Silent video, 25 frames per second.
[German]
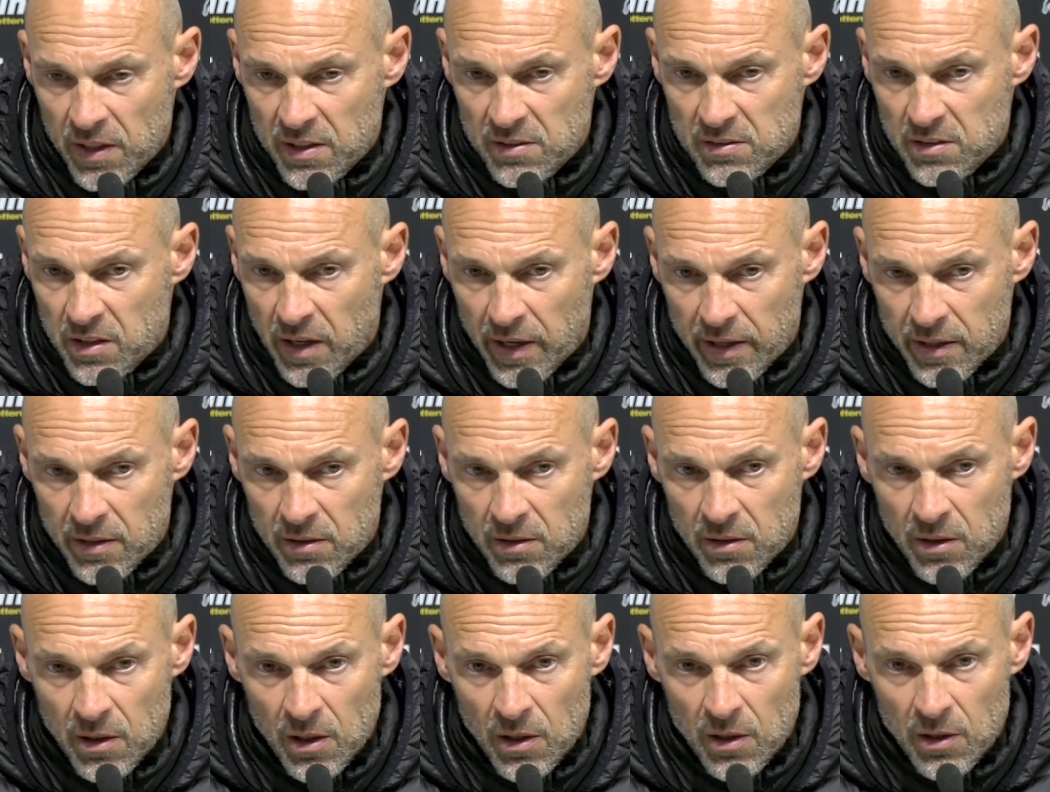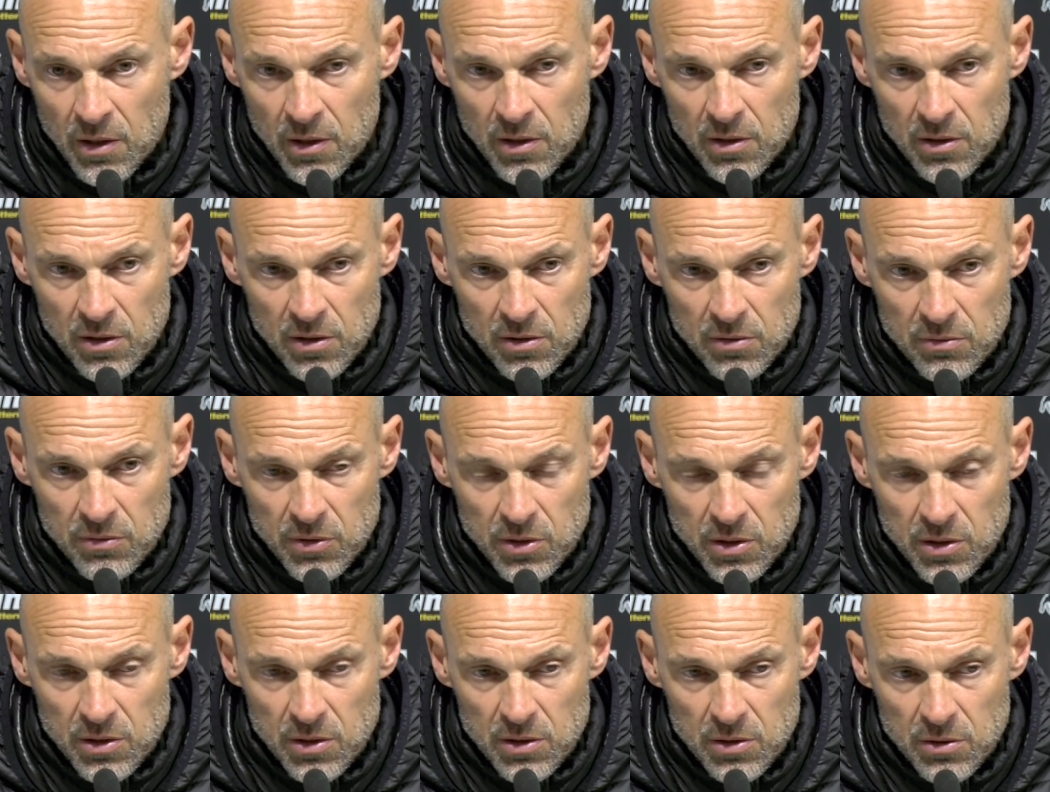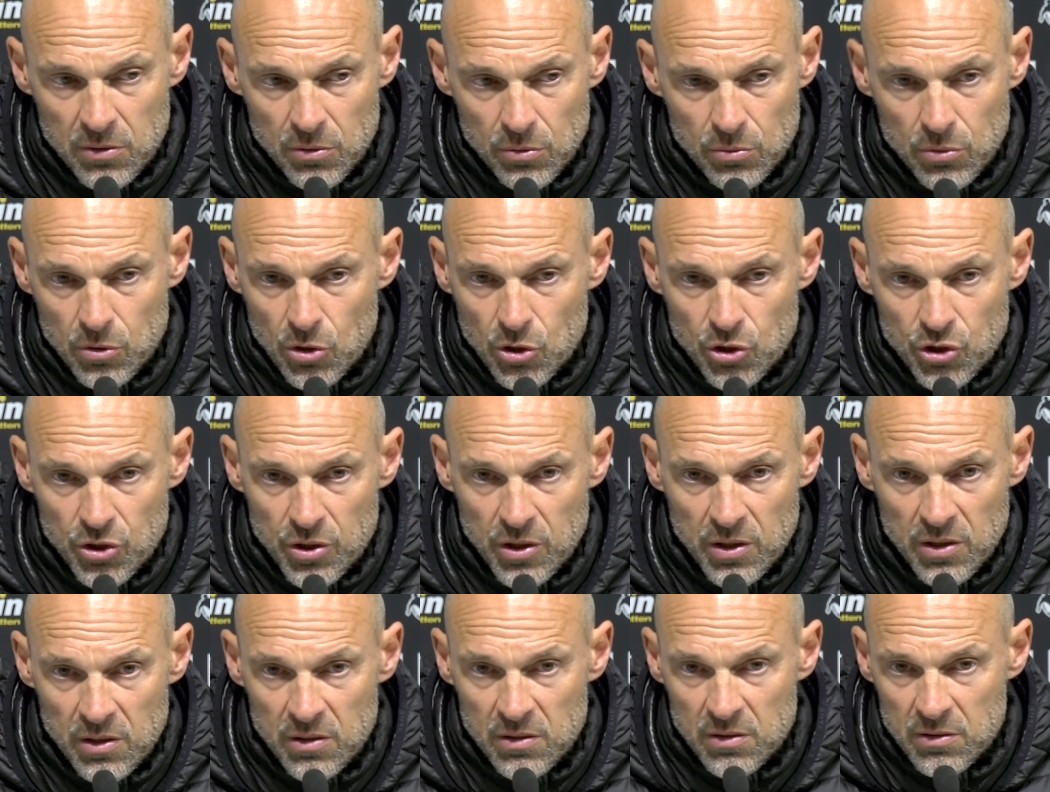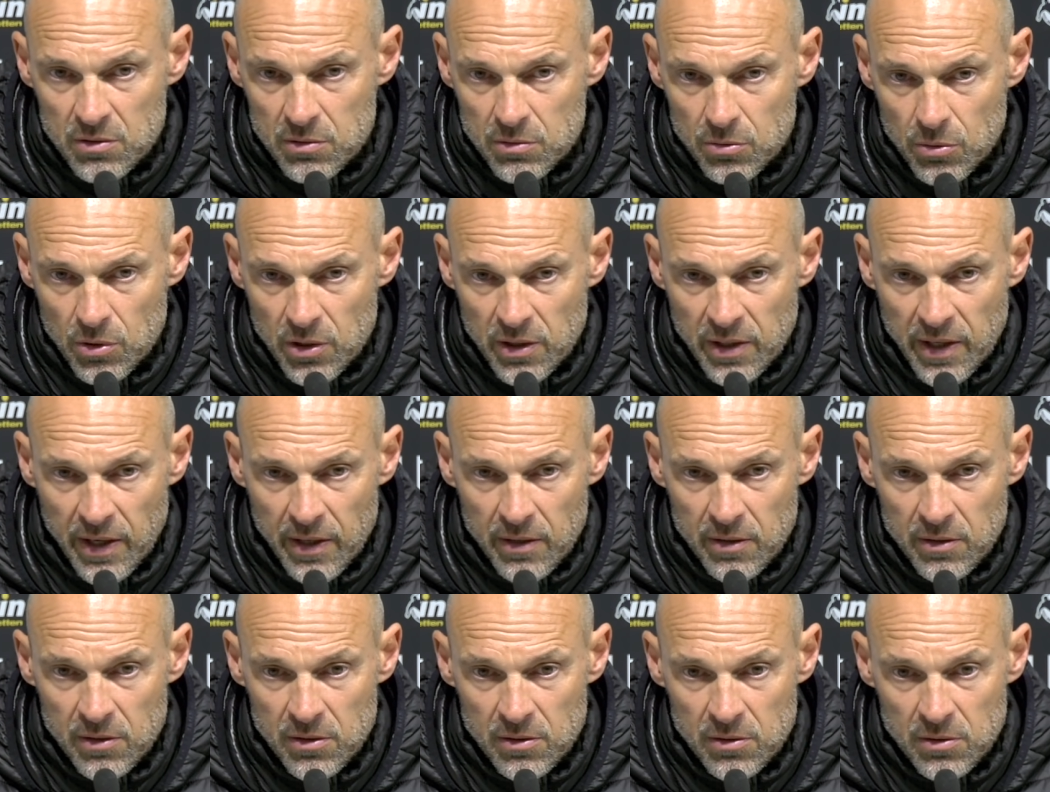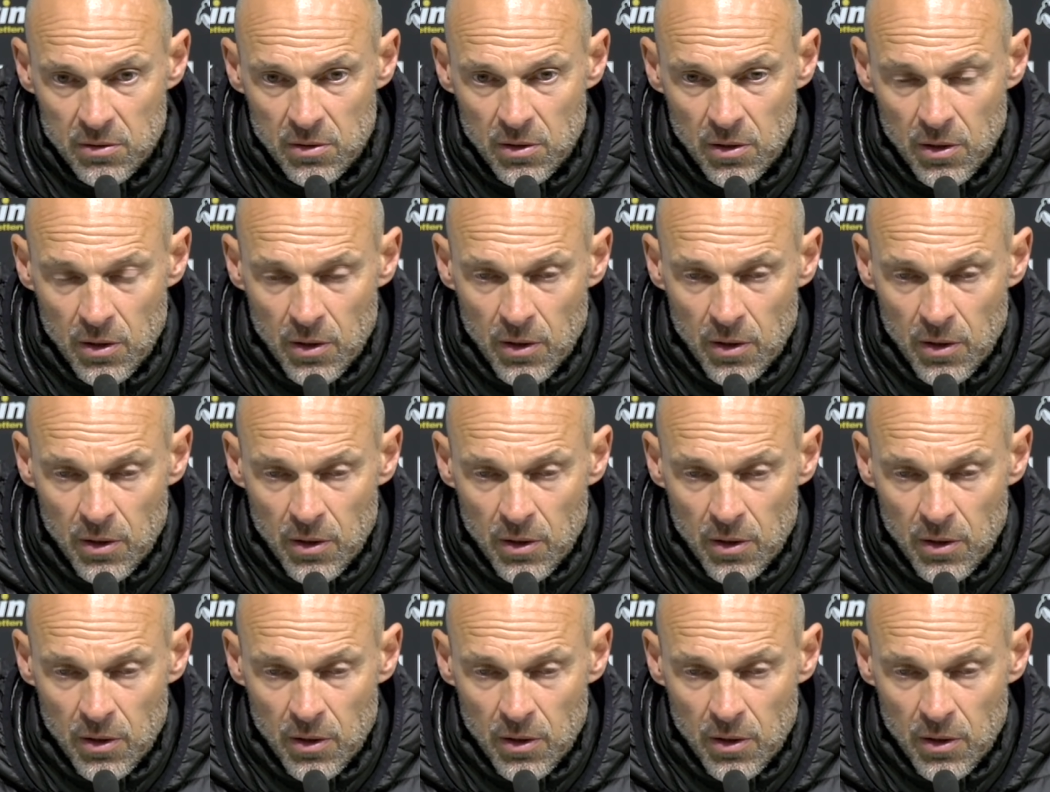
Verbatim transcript: jetzt kein irgendwie Unterschied zu erkennen,